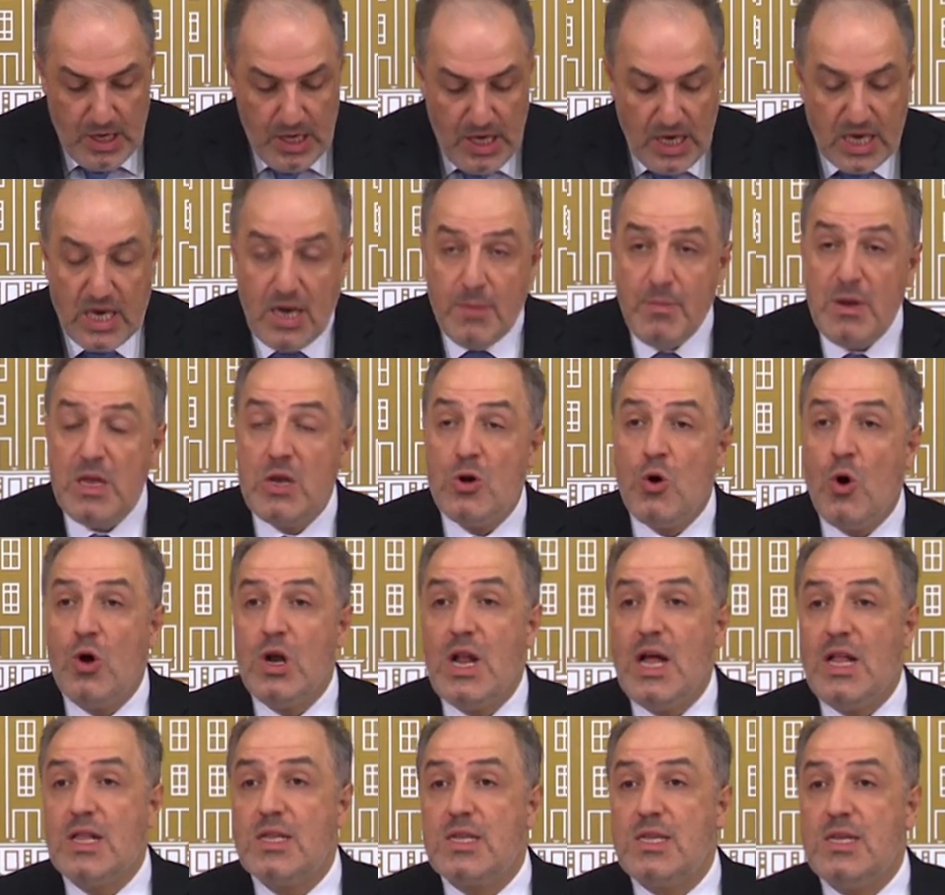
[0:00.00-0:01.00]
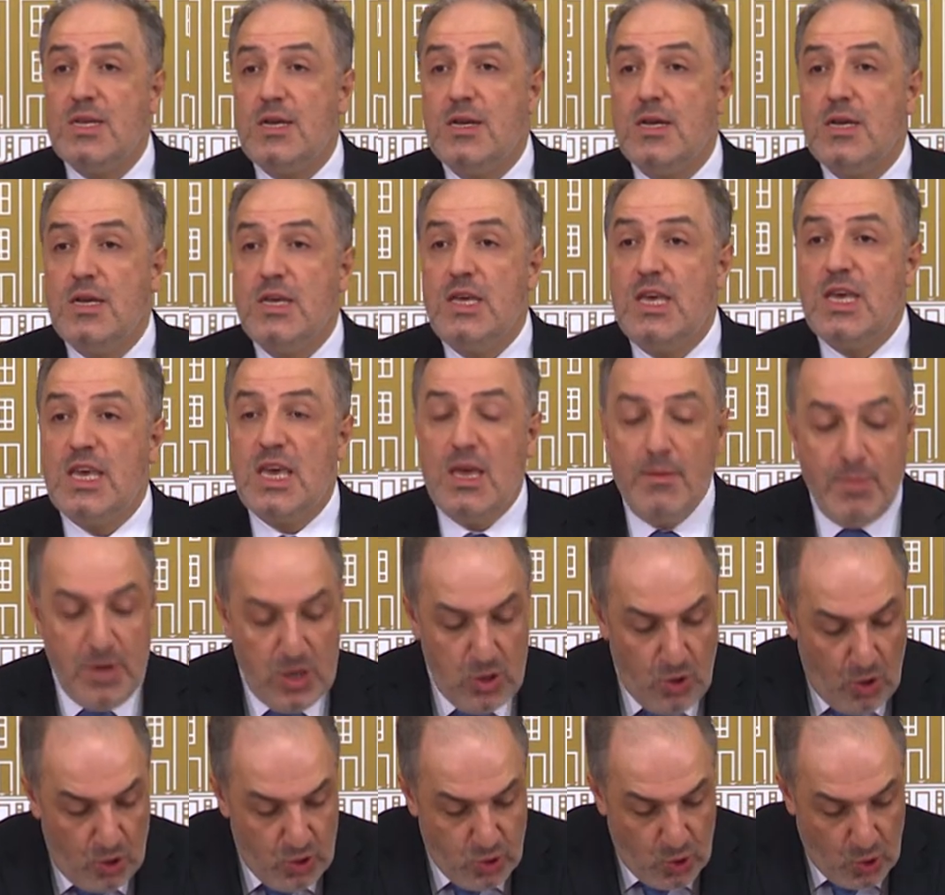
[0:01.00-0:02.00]

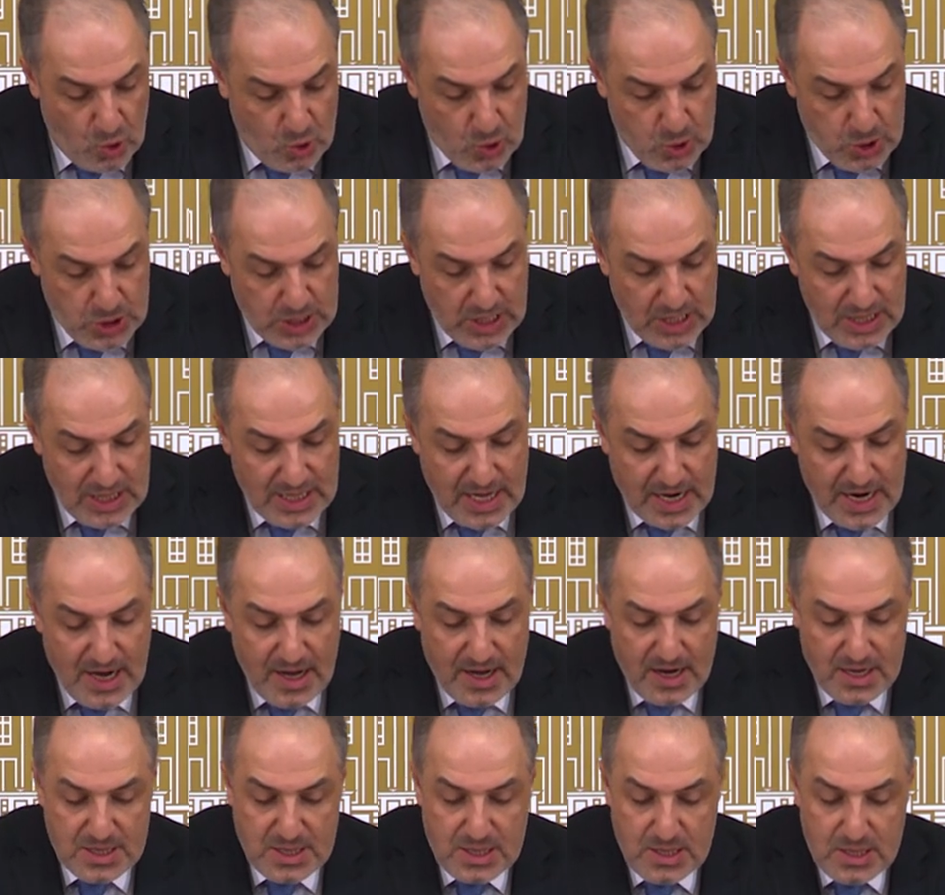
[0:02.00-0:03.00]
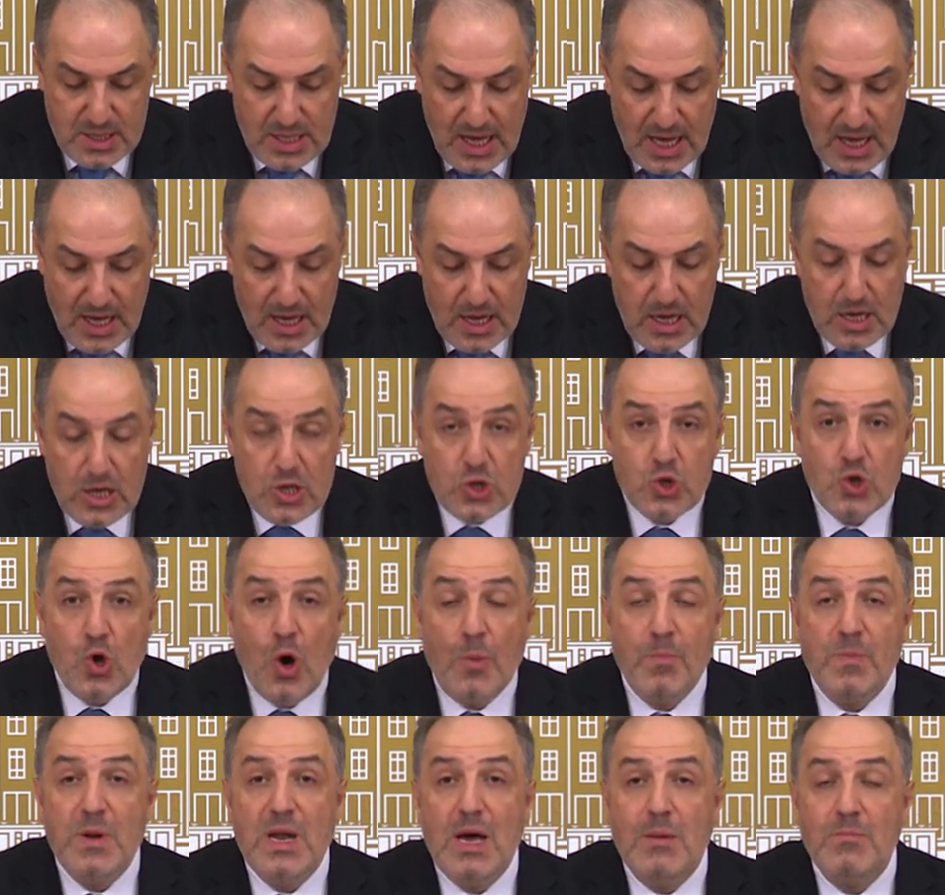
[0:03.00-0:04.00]
2016-2019 yılları arasında
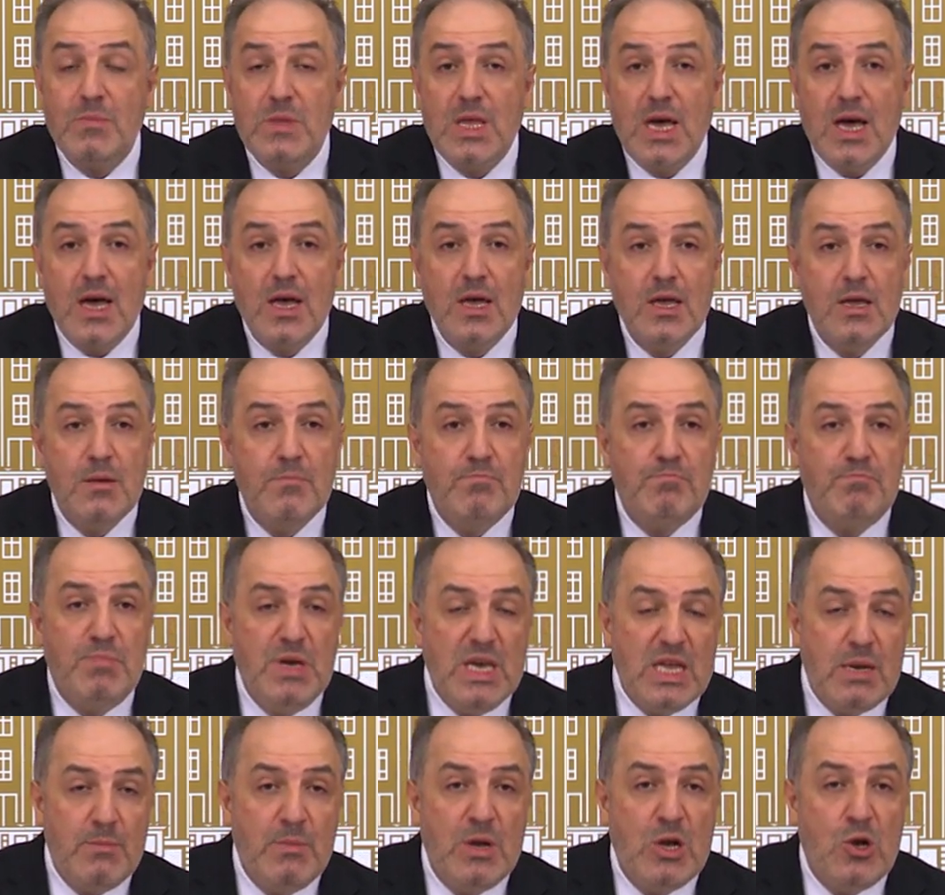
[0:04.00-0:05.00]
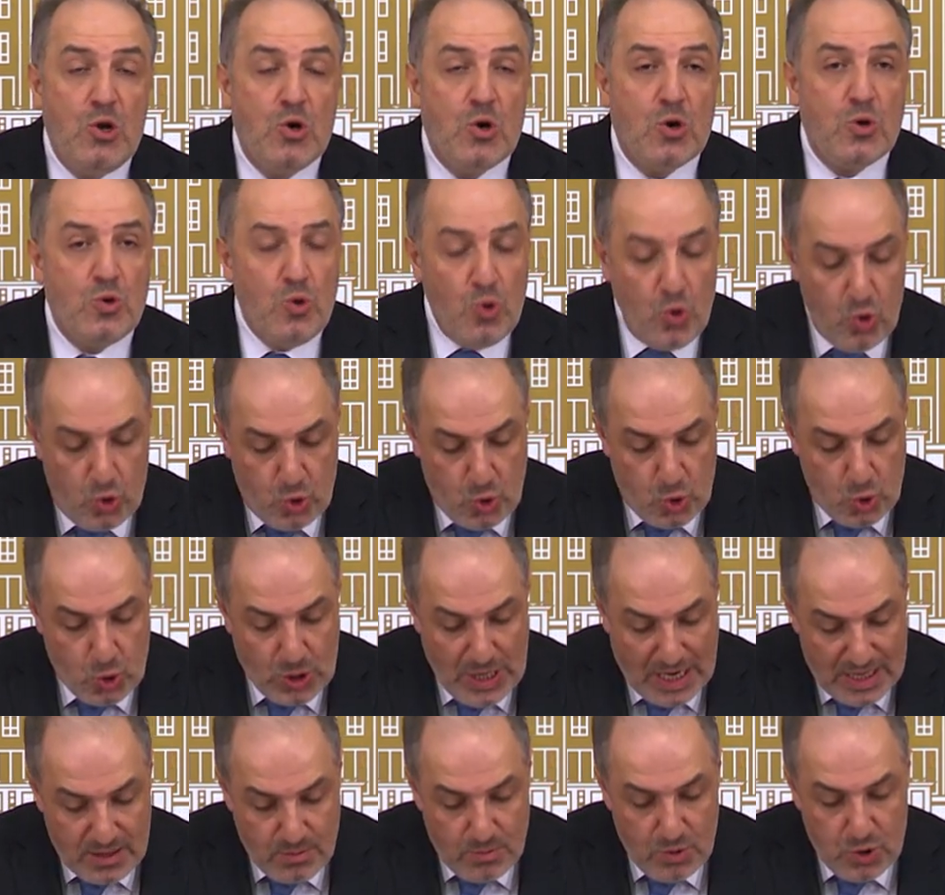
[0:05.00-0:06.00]
toplamda 1 milyon
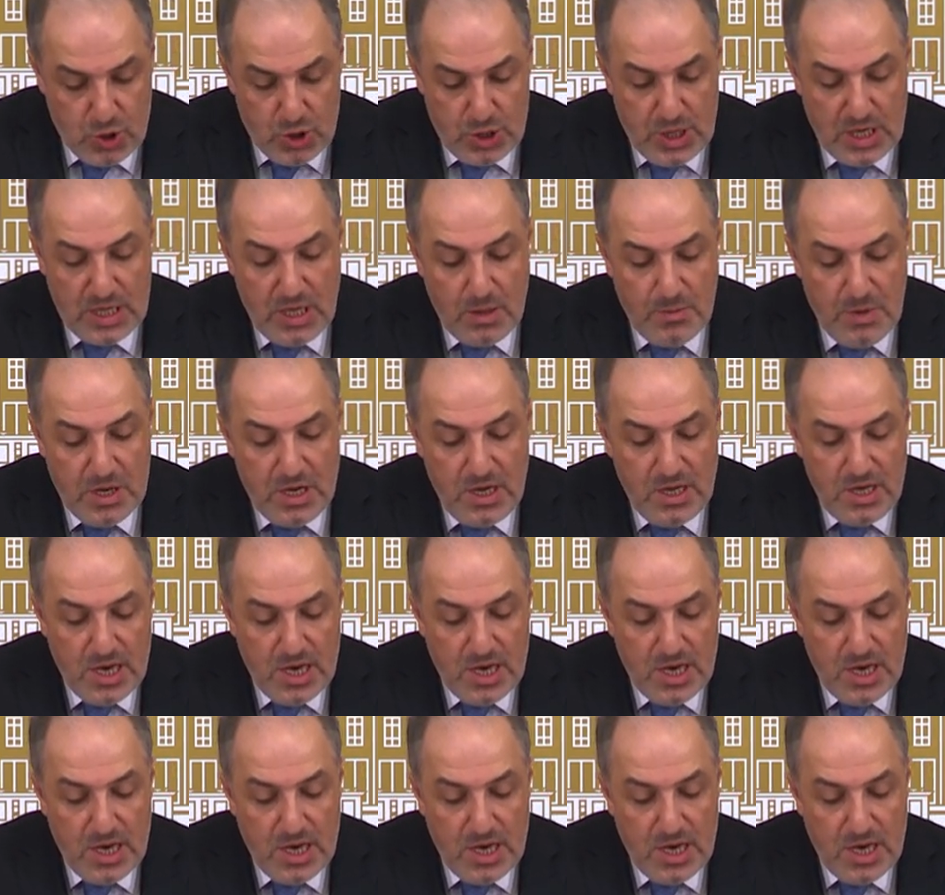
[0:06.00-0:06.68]
367 bin